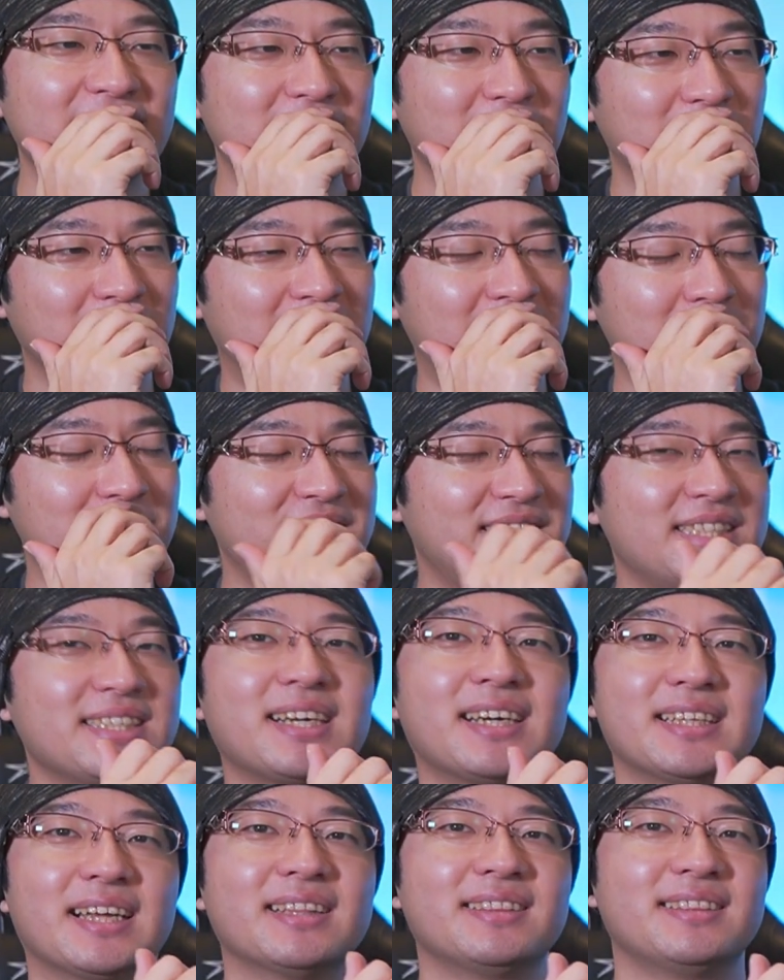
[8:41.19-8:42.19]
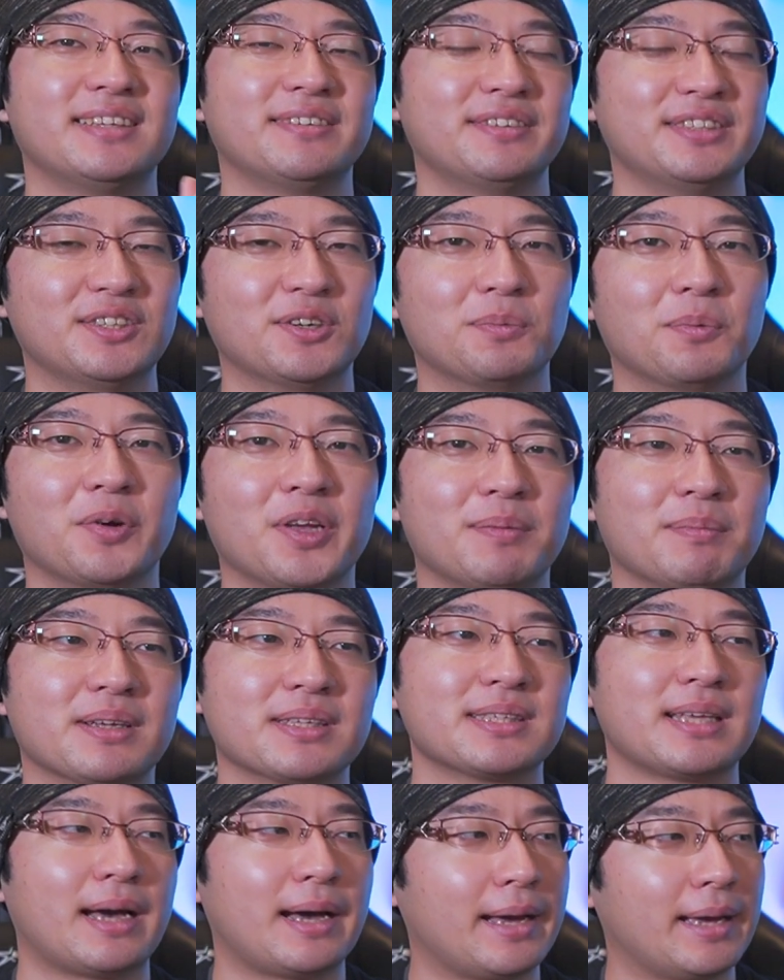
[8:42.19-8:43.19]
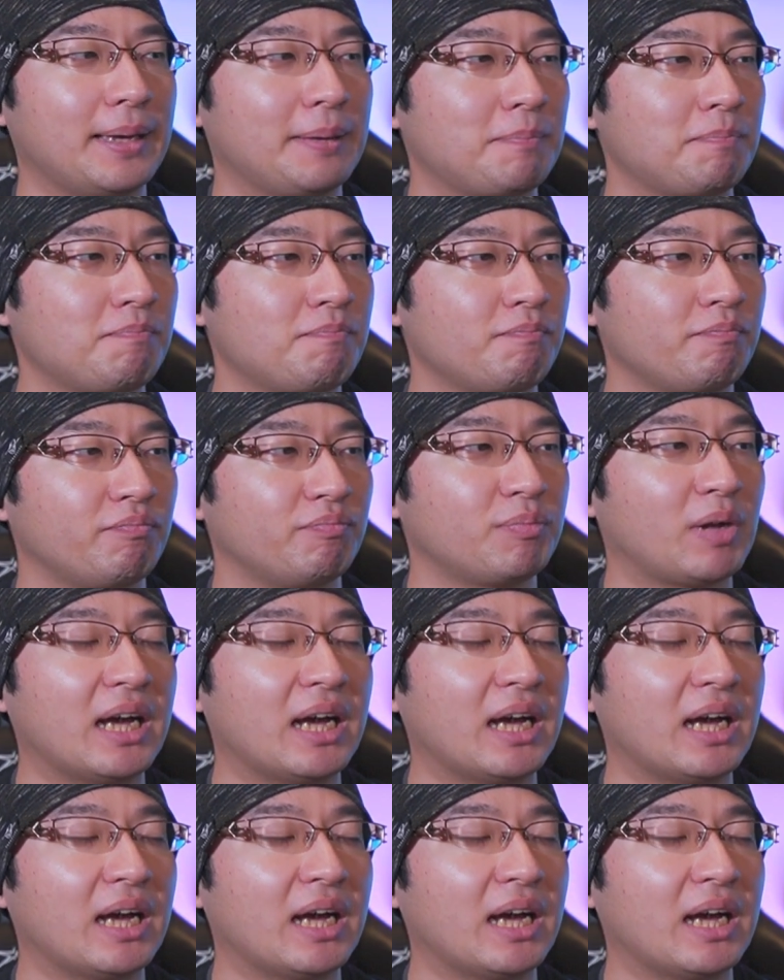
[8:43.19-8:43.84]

ちょっと厳しいかなっていうふうに思います。はい。うん。